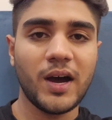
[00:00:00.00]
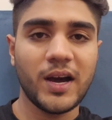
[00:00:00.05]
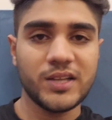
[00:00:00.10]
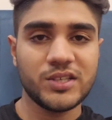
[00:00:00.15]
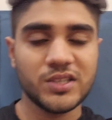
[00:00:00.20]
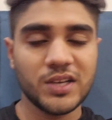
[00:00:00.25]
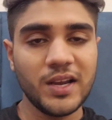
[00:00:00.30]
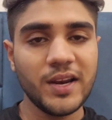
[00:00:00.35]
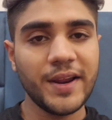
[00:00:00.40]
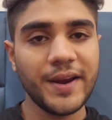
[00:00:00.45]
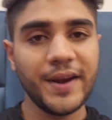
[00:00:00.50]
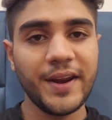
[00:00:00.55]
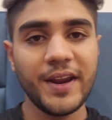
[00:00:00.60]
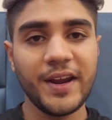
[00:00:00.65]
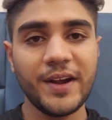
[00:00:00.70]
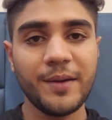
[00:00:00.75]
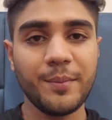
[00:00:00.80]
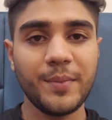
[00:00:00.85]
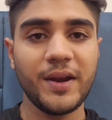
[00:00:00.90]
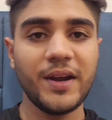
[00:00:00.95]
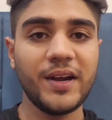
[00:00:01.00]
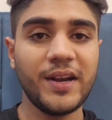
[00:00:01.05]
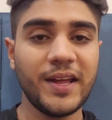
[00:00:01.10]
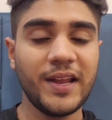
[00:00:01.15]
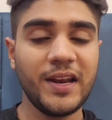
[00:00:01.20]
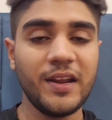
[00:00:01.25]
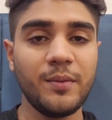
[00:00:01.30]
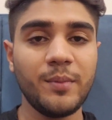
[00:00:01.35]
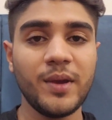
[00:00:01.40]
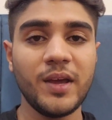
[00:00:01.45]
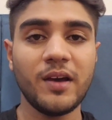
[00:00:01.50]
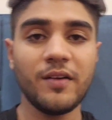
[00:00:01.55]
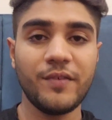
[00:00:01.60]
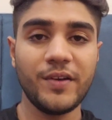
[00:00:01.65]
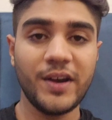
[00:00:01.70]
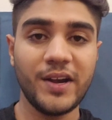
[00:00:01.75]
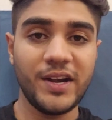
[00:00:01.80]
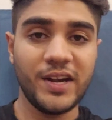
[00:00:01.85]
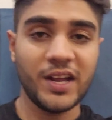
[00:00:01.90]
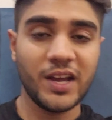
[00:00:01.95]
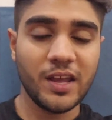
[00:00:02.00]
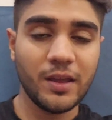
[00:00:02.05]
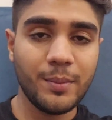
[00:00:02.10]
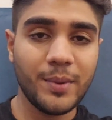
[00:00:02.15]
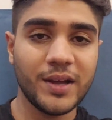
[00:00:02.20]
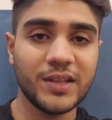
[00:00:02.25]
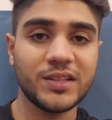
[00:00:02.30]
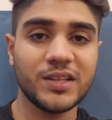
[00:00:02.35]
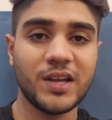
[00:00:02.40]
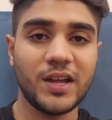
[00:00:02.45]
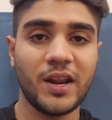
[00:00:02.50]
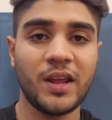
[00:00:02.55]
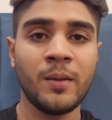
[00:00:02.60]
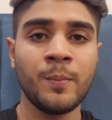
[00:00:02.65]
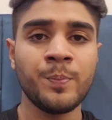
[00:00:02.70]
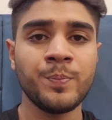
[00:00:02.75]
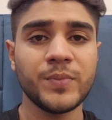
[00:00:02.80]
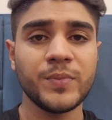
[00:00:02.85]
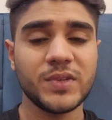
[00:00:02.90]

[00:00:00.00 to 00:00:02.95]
आजकल की डेट में दिल्ली में या फिर इंडिया की बात करें